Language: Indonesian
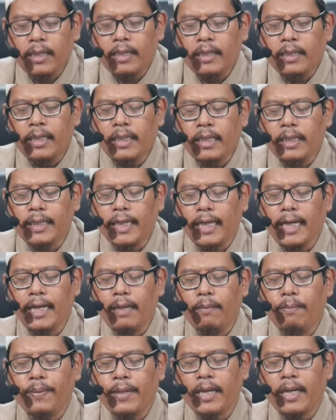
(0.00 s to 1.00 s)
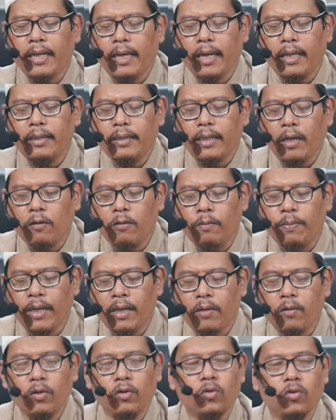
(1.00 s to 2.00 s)
Di dalam perayaan tahun
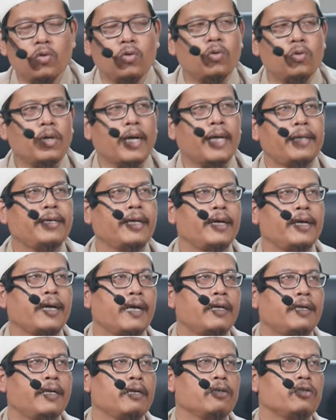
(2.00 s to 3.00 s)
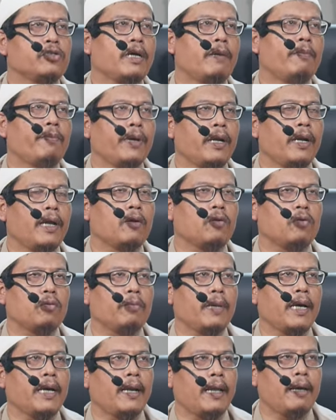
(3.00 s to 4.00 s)
baru itu kadang-kadang sampai larut
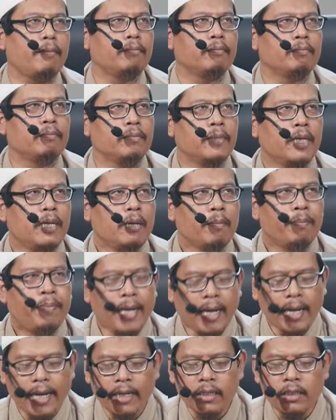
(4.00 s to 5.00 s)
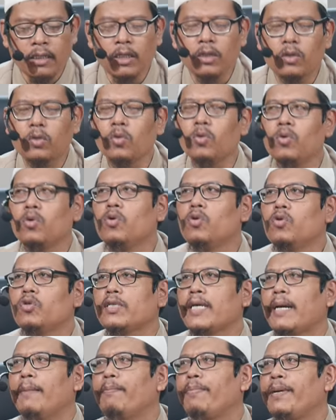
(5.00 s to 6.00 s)
malam, bahkan ditunggu
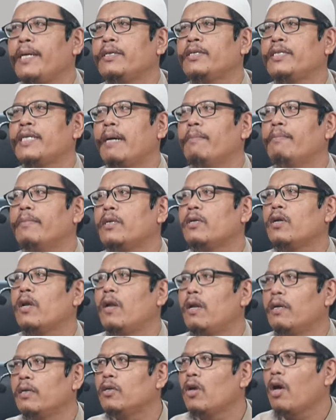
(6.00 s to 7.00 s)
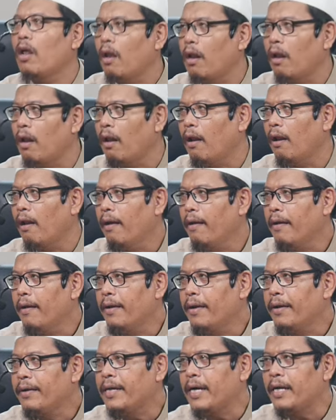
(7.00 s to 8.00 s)
sampai jam 00
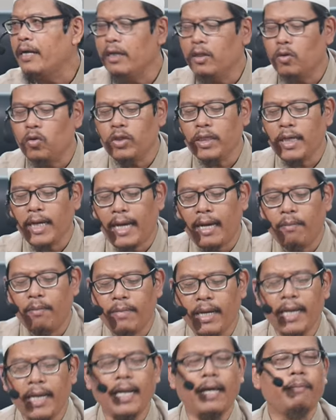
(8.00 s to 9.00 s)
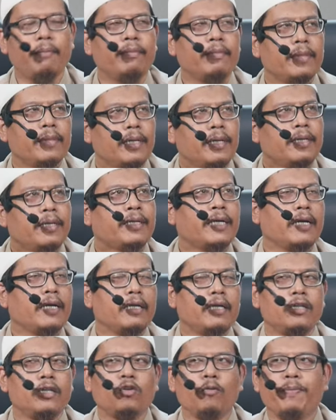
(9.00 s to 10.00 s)
dan itu tengah malam dan
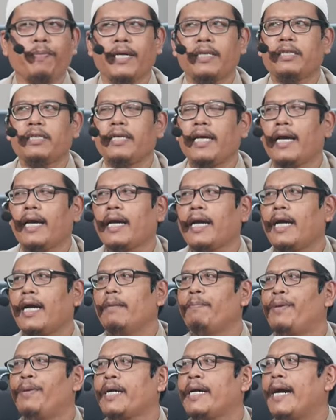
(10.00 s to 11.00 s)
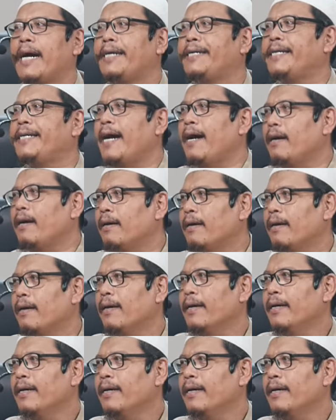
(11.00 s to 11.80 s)
itu pasti akan begadang